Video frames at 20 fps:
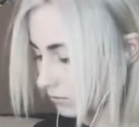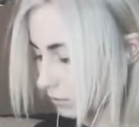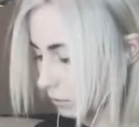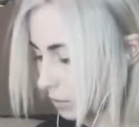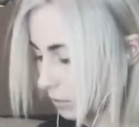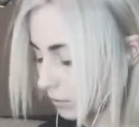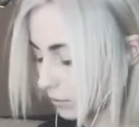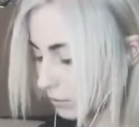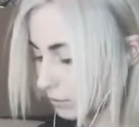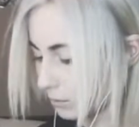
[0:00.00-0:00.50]

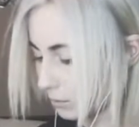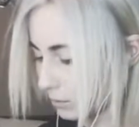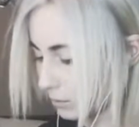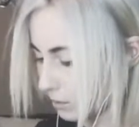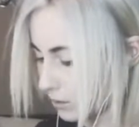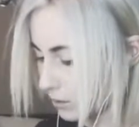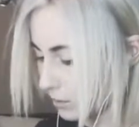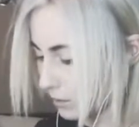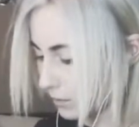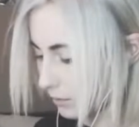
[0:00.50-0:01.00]
По...
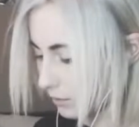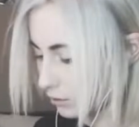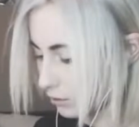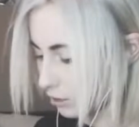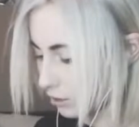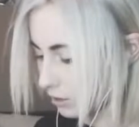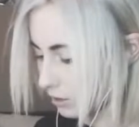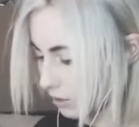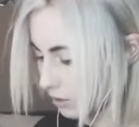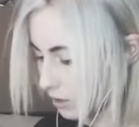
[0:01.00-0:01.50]
У меня
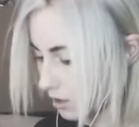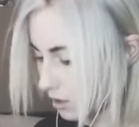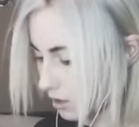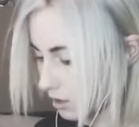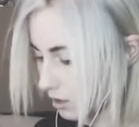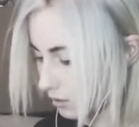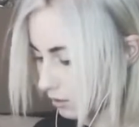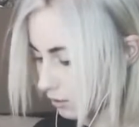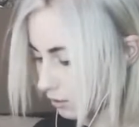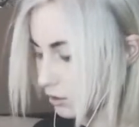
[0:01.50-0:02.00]
повышенная...
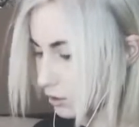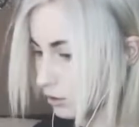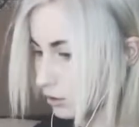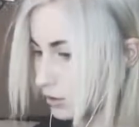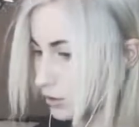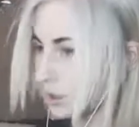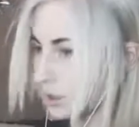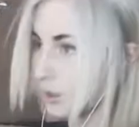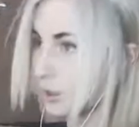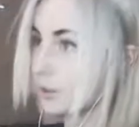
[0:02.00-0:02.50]

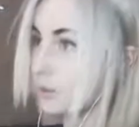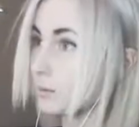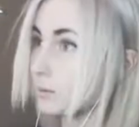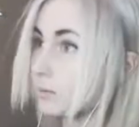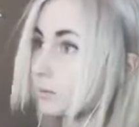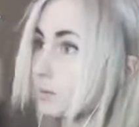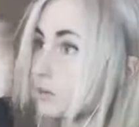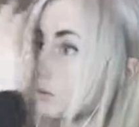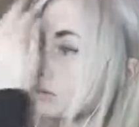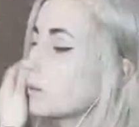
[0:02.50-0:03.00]
Выигранное я не
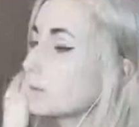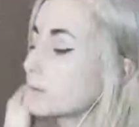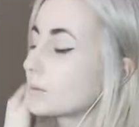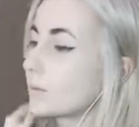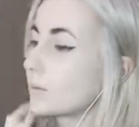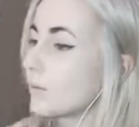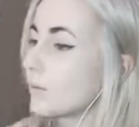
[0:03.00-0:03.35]
буду вы...